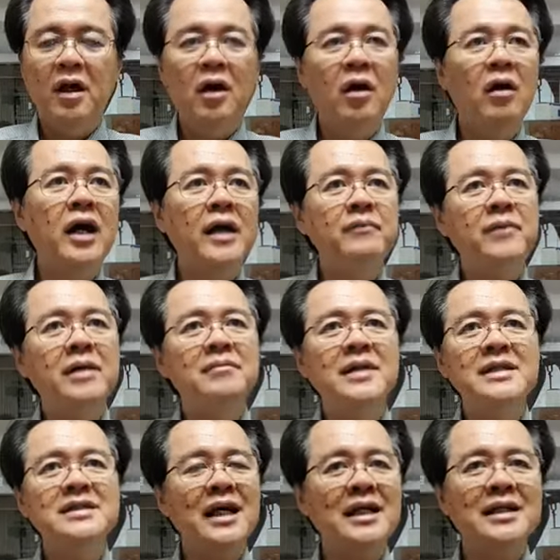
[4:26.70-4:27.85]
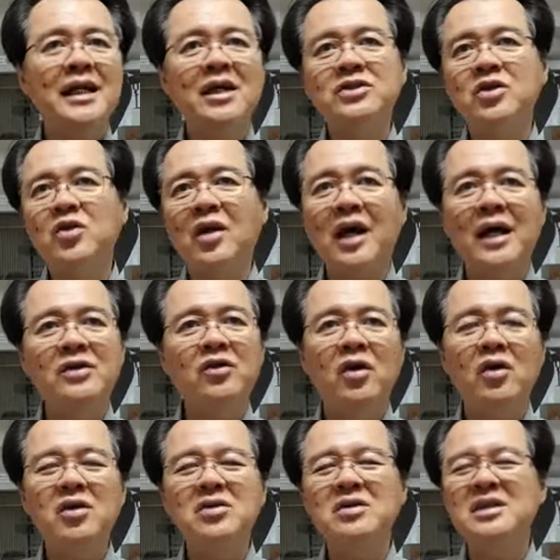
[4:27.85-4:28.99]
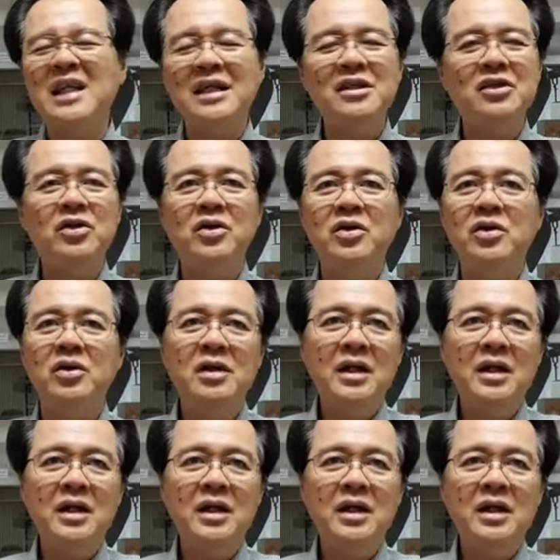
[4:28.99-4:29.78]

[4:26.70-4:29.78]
Okay? Pag may sakit kayo, sigurado ako yung tiyan nyo